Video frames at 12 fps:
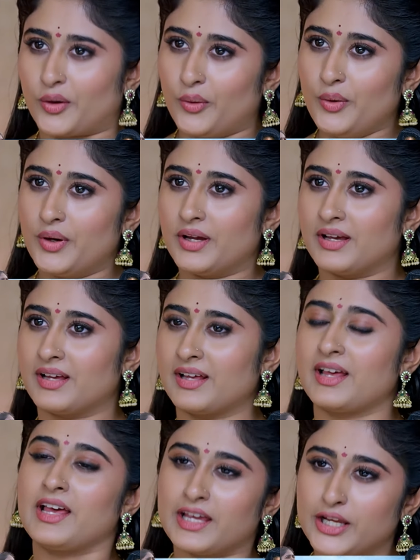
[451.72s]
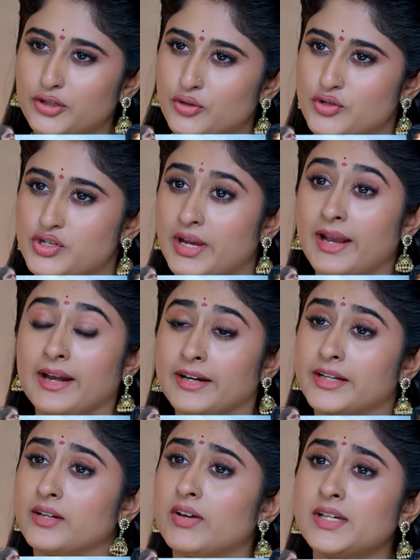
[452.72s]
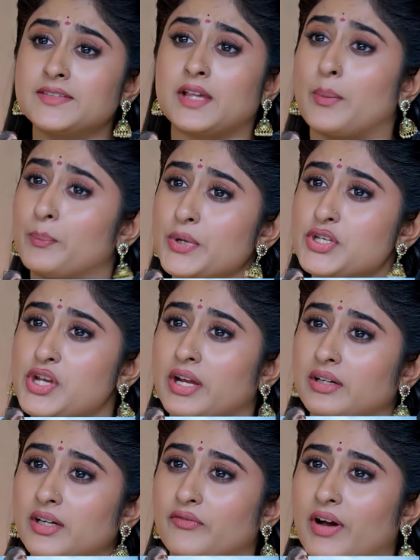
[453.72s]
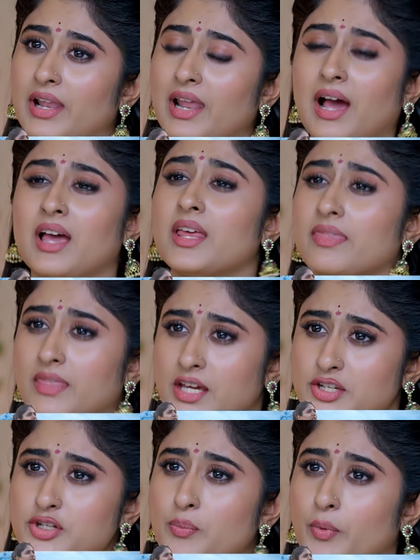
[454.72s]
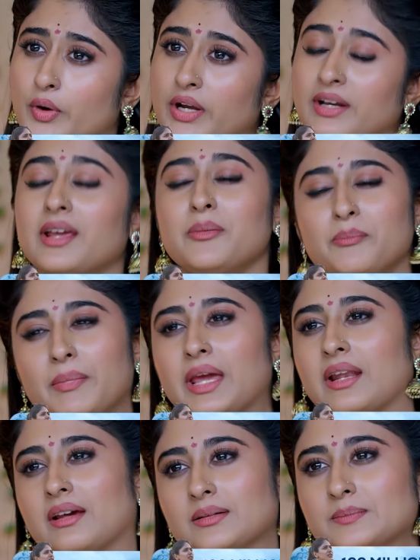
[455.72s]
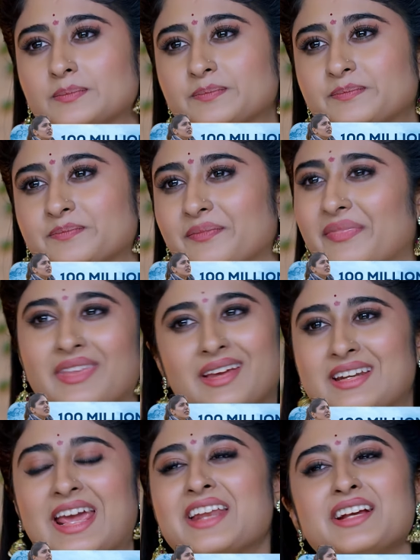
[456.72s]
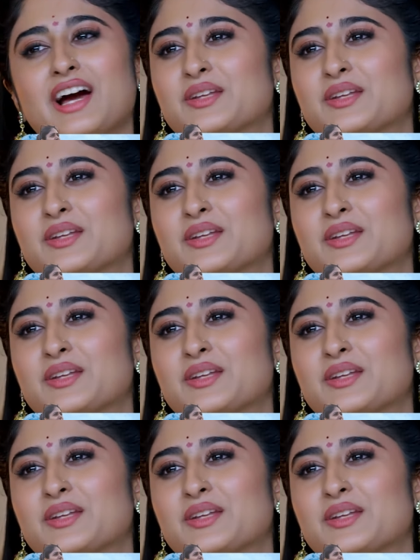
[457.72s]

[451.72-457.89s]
సో ఎటు వచ్చి డివోర్స్ అప్లై చేయడం వల్ల నష్టపోయేది మీరే నేను